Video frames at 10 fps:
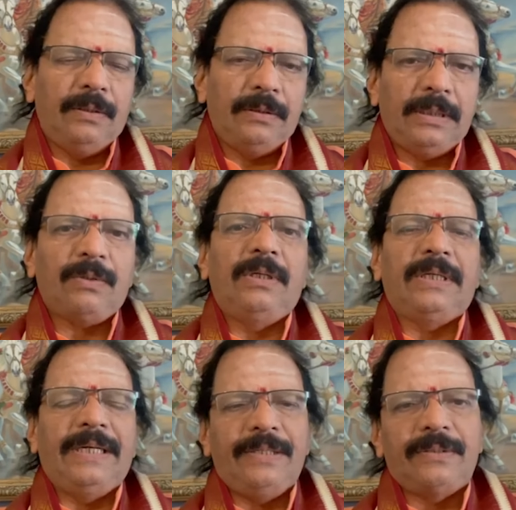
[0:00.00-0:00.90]
అంటే కొన్ని
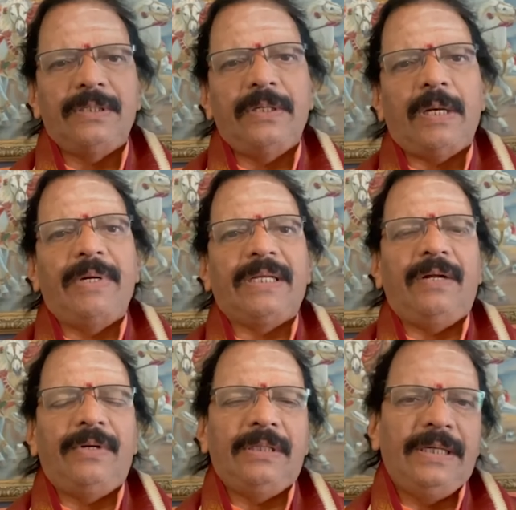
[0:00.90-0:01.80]
కంట్రీస్లో అమెరికా
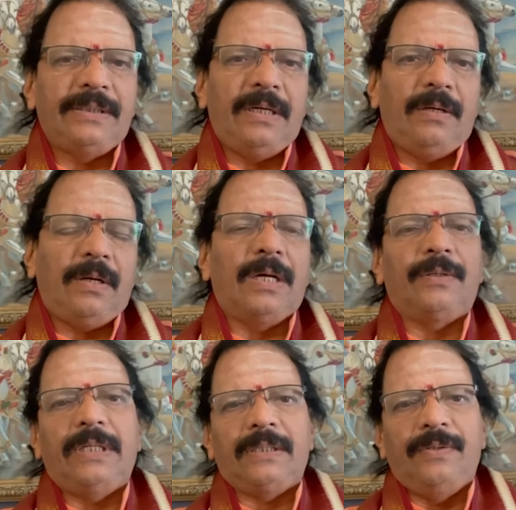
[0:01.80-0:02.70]
వంటి దేశాల్లో ఆరో
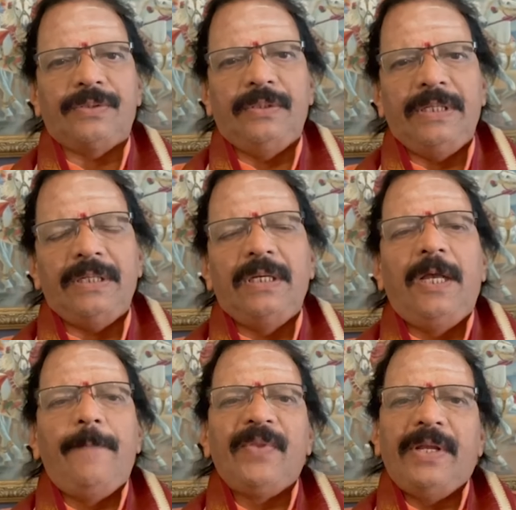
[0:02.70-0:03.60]
తారీఖున వస్తుంది
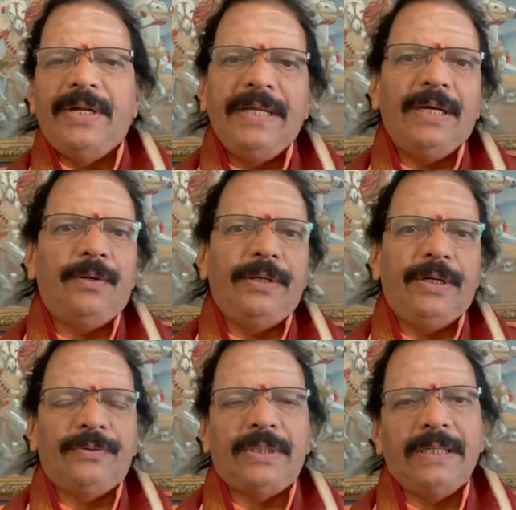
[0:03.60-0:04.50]
ఇండియాలో ఏడో
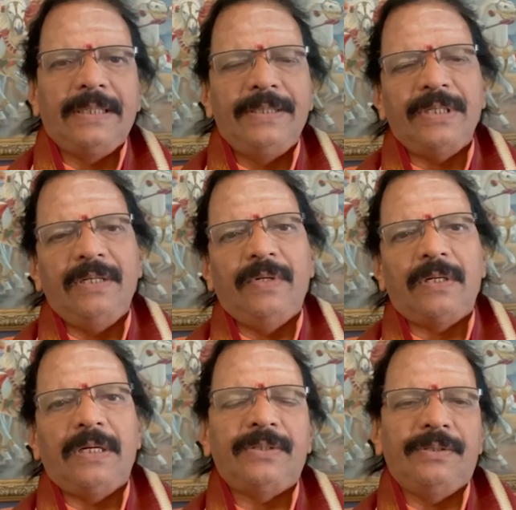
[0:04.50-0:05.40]
తారీఖుని శనివారం
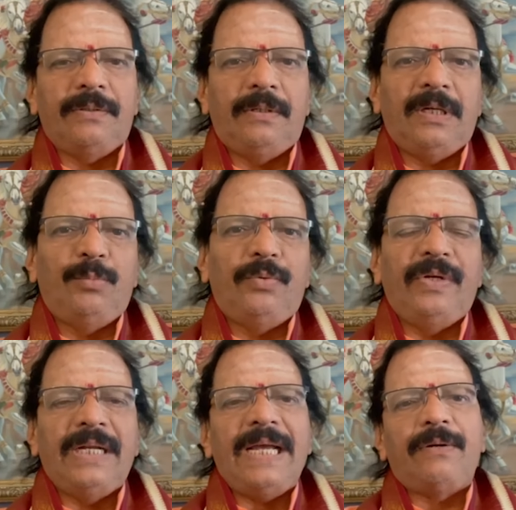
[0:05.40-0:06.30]
నాడు చేసుకుంటాము
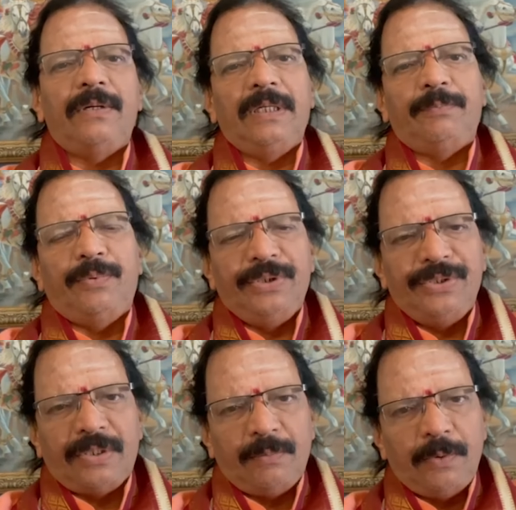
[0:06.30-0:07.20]
వినాయకుడిని
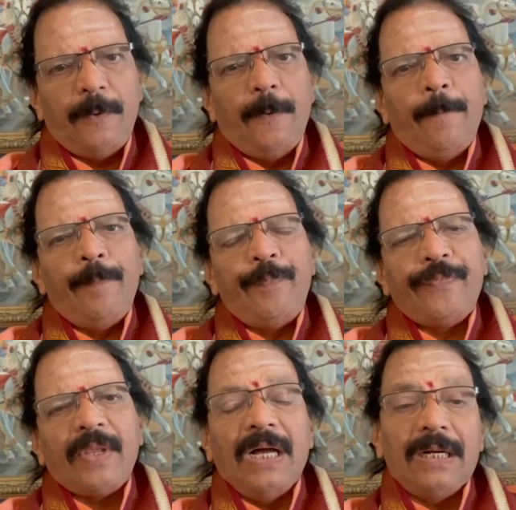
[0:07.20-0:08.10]
పూజించడము
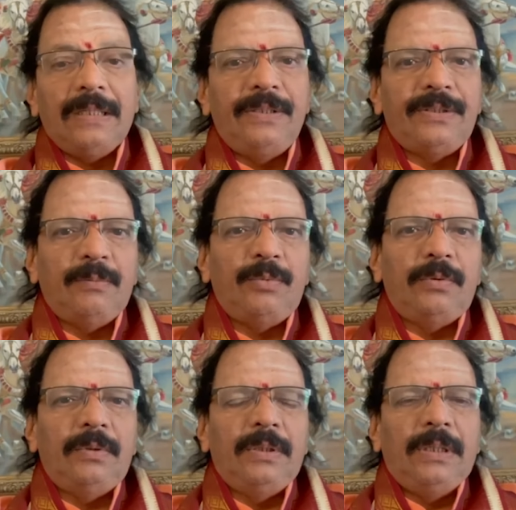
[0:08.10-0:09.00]
ఆరాధించడము
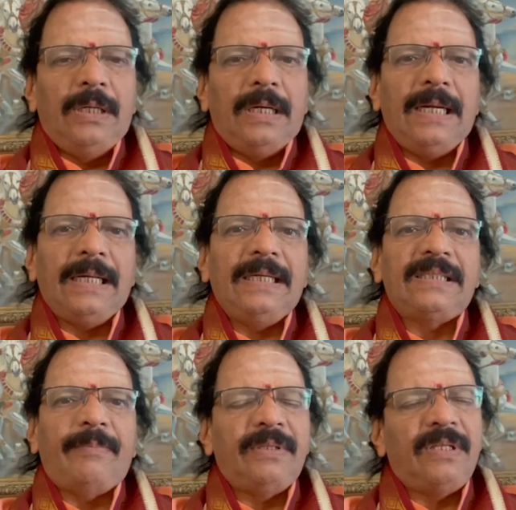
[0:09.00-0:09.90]
అలాగే
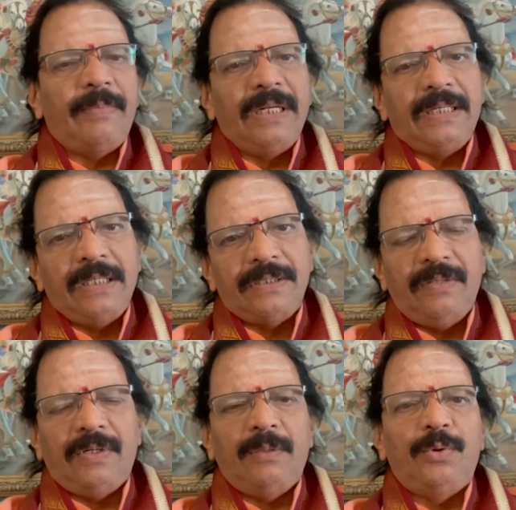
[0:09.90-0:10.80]
సమంతకమని కథ
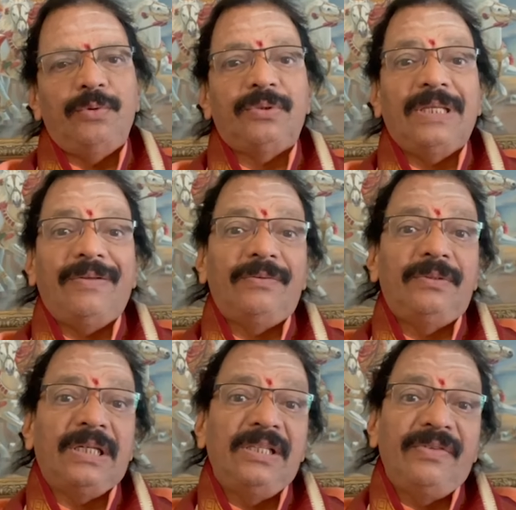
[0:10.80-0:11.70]
చదవడము చదవడం
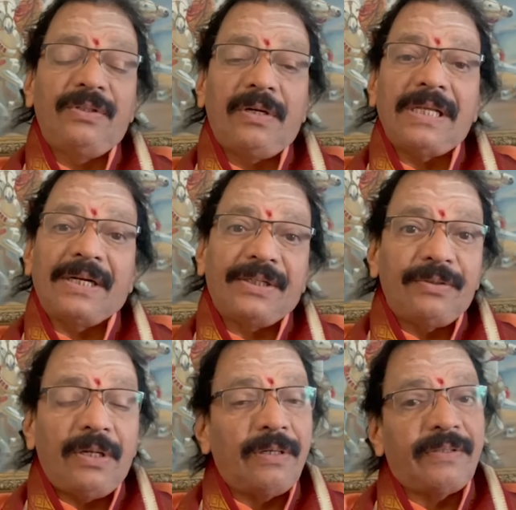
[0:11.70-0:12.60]
చదివిన తర్వాత అక్షం
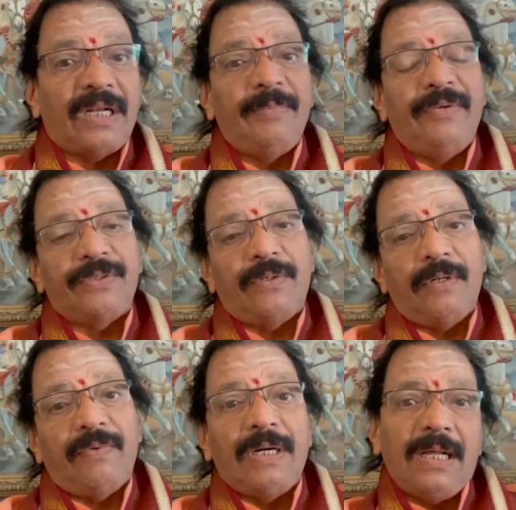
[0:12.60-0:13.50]
తరగడం తల మీద వేసుకోవడం
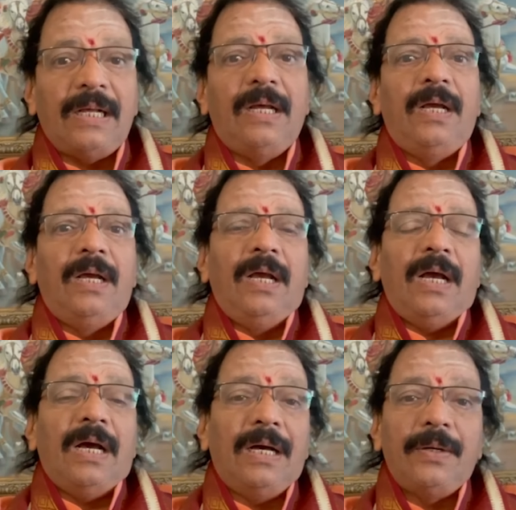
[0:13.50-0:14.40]
వలన
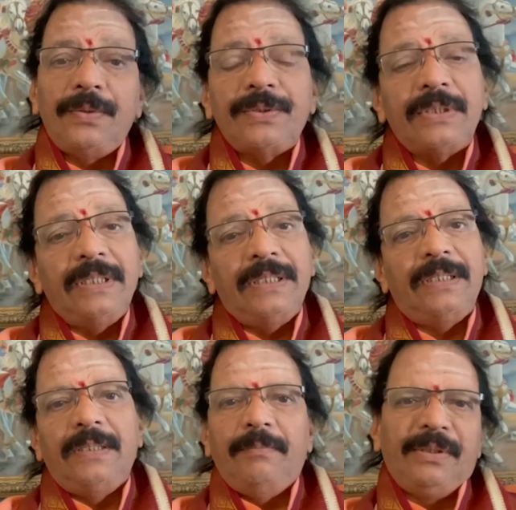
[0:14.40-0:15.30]
ఆ రోజుని
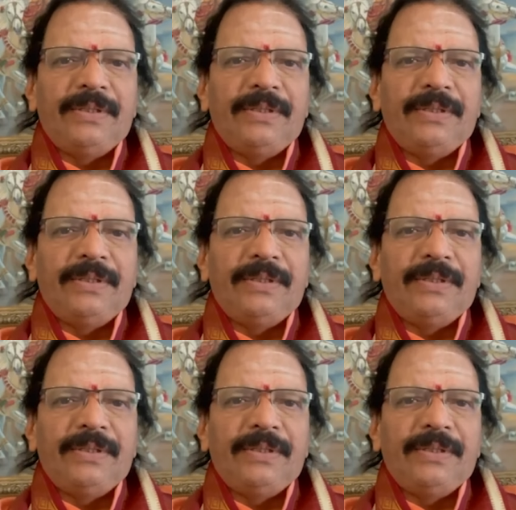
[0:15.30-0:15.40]
మీకు